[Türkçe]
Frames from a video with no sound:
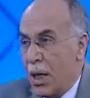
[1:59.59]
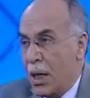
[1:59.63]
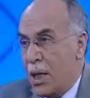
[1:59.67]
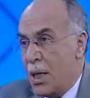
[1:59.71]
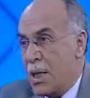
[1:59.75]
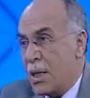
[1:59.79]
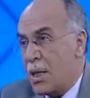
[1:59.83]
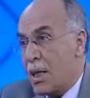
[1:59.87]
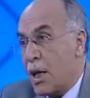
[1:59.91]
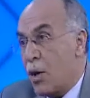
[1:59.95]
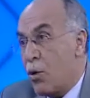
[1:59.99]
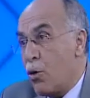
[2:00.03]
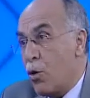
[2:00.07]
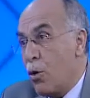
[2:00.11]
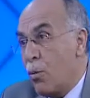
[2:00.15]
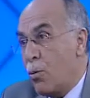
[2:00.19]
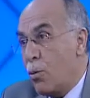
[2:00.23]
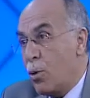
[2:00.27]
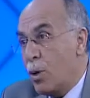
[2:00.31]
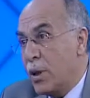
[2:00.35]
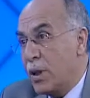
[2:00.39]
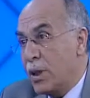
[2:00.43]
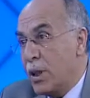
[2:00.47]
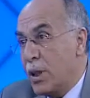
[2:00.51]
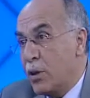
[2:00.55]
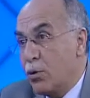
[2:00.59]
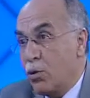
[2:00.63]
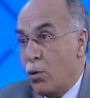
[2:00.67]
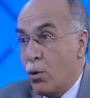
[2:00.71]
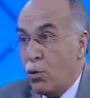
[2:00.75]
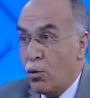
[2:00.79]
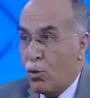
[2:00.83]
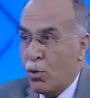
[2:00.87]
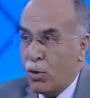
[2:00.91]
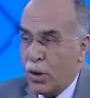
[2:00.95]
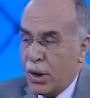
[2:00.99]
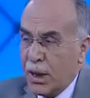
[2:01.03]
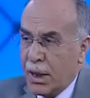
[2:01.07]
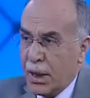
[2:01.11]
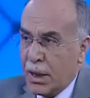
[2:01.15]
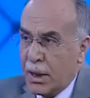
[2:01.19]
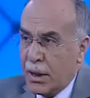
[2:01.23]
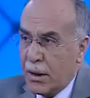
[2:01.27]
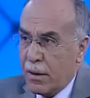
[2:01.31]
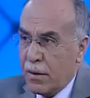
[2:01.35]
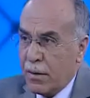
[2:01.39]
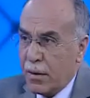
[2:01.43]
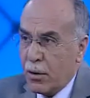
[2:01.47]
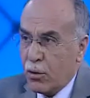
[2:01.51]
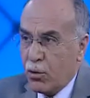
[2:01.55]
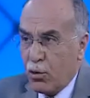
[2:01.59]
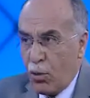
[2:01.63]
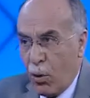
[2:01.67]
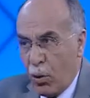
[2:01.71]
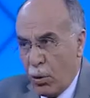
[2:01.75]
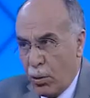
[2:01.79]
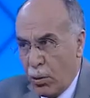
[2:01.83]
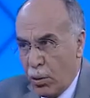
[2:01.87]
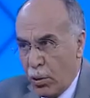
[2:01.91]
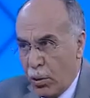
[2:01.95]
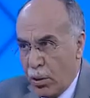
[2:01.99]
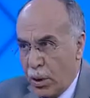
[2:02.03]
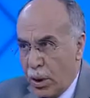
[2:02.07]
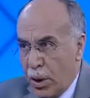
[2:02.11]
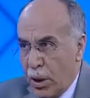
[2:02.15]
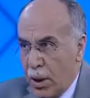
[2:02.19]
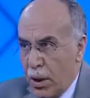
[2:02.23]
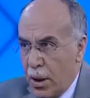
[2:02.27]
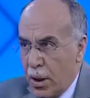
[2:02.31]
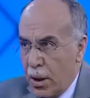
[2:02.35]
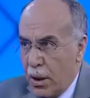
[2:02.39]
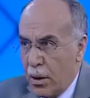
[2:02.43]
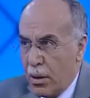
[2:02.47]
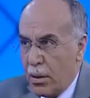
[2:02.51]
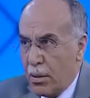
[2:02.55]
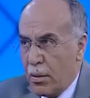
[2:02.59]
İnsanın ömrü ise sonsuz değil. Sonlu. Sonlu.